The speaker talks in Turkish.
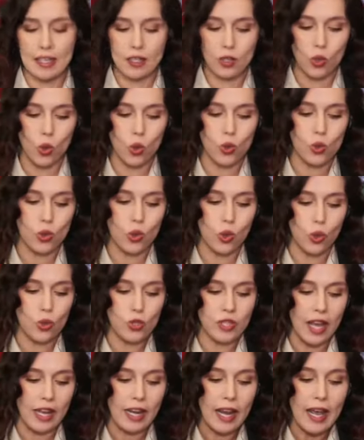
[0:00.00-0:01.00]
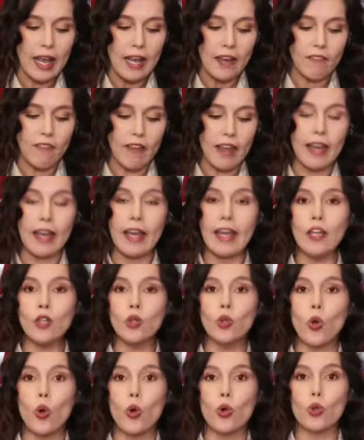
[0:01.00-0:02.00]
etti Özgür Özel ve
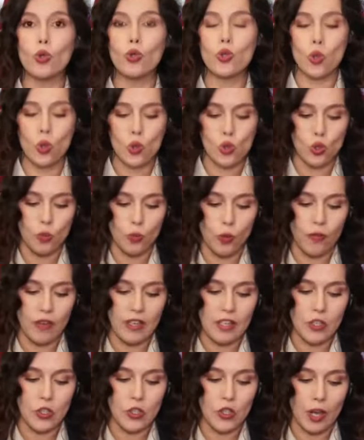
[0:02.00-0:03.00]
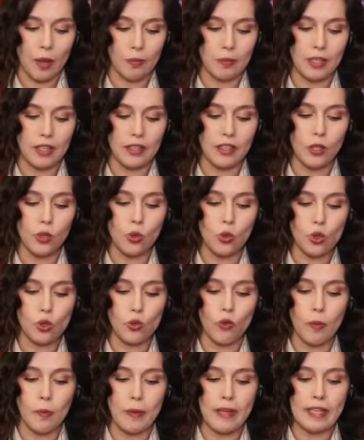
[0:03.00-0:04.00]
en doğru çözümü vereceğim dedi.
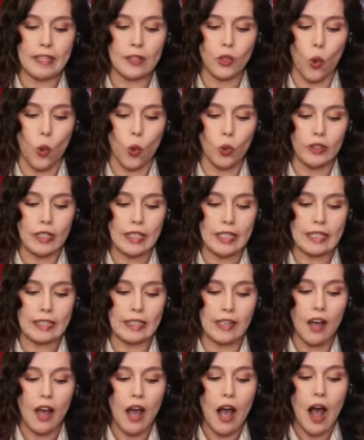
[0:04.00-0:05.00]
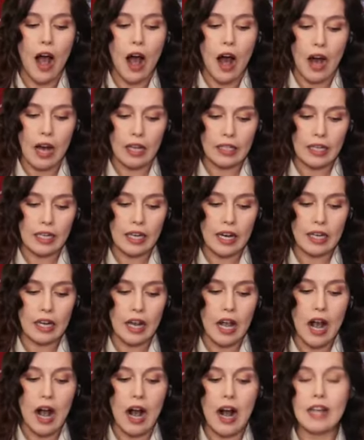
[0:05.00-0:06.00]
Lütfü Bey'in de onayını alarak
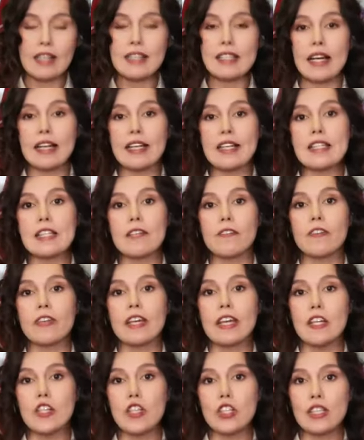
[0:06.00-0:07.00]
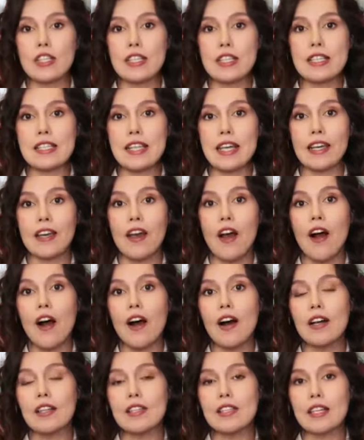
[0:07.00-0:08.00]
alternatif geliştirirsek
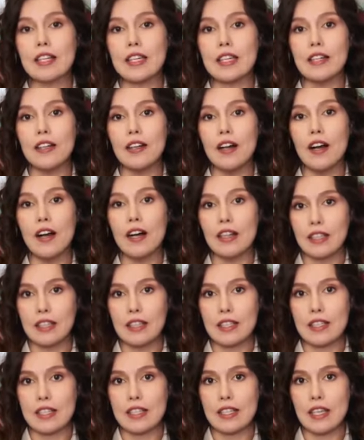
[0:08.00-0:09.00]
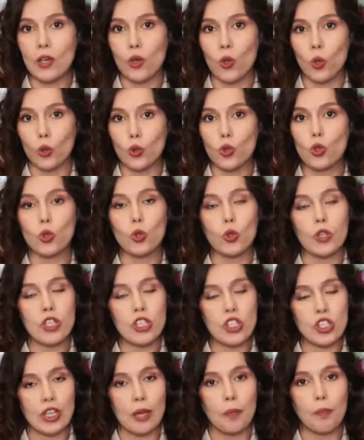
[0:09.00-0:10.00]
Hatay'ı alırız diye konuştu.
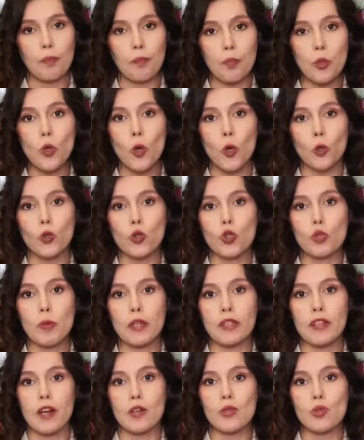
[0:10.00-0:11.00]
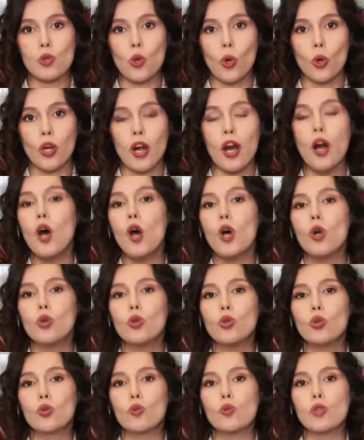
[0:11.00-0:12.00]
İşte bu konuşmadan sonra
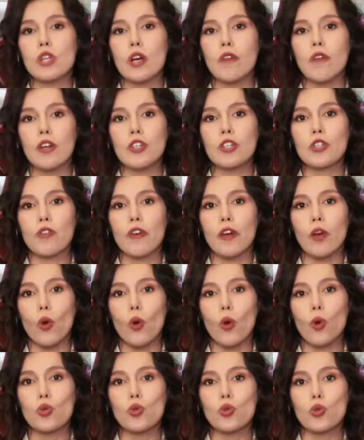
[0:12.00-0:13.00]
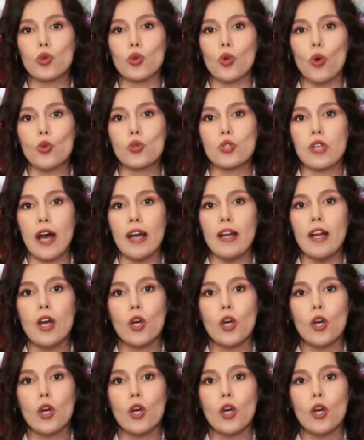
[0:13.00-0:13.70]
Lütfü Savaş ve Özgür Özel